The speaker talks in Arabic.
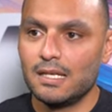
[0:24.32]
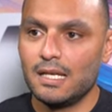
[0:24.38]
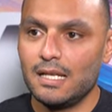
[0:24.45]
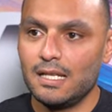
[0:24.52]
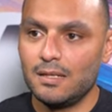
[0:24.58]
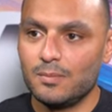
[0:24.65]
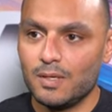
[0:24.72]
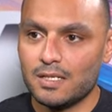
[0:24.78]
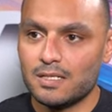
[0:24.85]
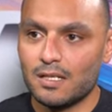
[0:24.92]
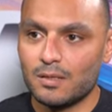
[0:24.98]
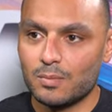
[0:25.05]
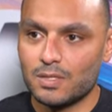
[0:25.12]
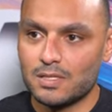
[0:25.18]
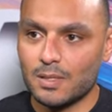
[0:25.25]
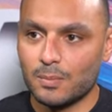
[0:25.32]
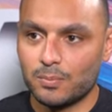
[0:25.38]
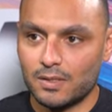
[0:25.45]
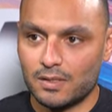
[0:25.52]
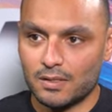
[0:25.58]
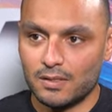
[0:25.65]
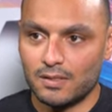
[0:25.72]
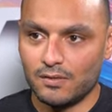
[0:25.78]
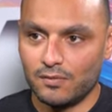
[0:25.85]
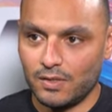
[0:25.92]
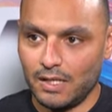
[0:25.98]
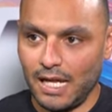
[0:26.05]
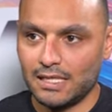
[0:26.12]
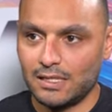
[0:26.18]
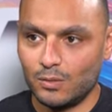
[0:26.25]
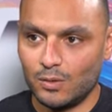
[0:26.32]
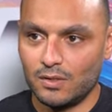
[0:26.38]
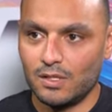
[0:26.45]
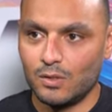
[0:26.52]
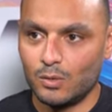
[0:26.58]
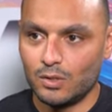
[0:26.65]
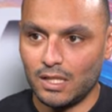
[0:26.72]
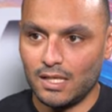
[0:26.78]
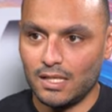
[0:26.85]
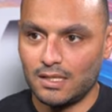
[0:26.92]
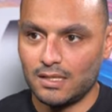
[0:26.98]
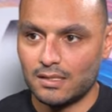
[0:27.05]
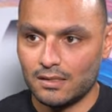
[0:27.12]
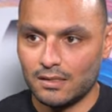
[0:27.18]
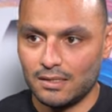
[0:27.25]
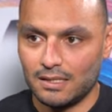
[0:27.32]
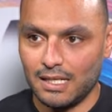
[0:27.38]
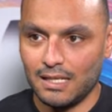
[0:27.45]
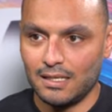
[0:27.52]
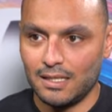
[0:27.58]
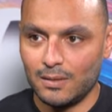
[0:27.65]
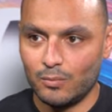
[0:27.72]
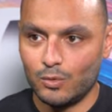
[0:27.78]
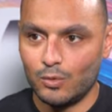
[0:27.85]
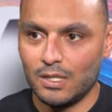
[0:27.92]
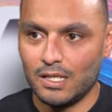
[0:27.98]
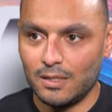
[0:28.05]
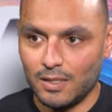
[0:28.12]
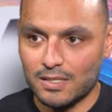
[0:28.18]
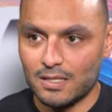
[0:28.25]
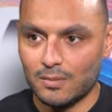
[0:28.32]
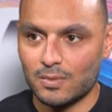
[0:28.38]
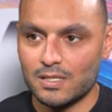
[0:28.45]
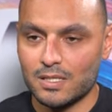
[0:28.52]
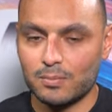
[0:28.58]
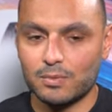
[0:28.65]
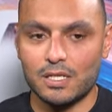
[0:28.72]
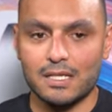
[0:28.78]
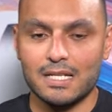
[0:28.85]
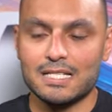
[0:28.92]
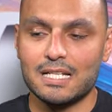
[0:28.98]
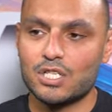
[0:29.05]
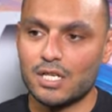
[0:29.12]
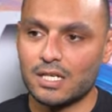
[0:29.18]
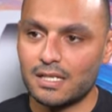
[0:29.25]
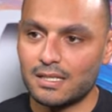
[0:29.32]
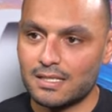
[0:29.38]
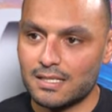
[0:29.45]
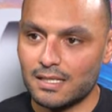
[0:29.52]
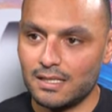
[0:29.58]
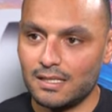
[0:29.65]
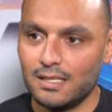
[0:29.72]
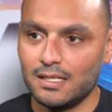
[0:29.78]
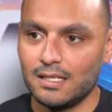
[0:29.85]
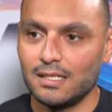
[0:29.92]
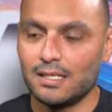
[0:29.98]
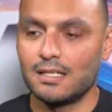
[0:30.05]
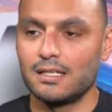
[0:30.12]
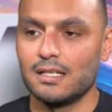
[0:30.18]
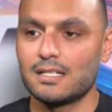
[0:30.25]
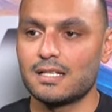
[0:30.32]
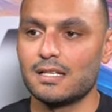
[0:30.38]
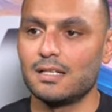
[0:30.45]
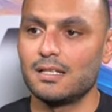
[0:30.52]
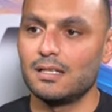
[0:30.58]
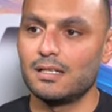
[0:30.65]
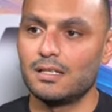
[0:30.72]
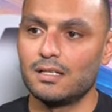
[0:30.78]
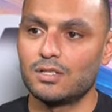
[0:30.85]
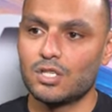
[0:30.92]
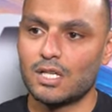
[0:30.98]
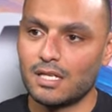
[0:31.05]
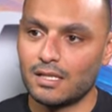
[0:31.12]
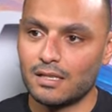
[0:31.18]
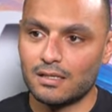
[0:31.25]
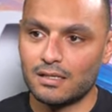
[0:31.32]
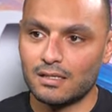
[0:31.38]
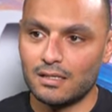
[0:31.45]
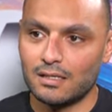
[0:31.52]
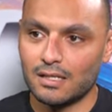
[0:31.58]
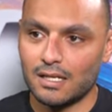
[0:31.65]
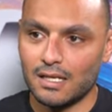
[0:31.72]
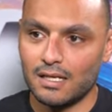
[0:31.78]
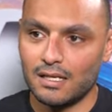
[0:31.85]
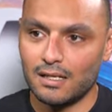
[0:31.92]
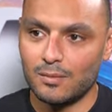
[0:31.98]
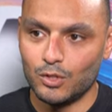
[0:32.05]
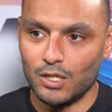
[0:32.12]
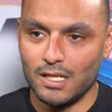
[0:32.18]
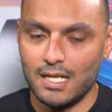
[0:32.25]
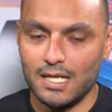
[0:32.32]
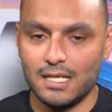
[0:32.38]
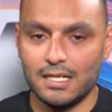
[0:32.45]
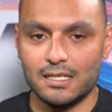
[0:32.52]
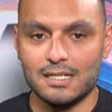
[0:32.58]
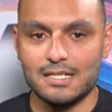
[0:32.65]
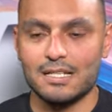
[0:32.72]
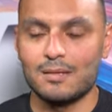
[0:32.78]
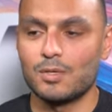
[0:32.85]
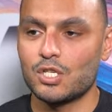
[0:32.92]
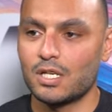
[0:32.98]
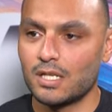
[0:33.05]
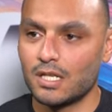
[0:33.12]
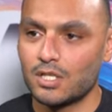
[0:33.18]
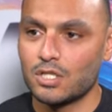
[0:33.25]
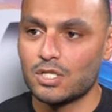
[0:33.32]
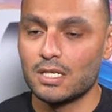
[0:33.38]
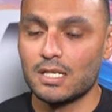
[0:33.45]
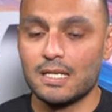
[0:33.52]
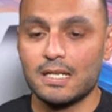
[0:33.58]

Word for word: ايه اللي بيحصل بالظبط الحد والاثنين والثلاث الثلاث ايام دول ايه اللي بيحصل بالظبط للناس اللي شاركت 90 دقيقه للناس اللي شاركت كبدلاء للناس اللي ما شاركتش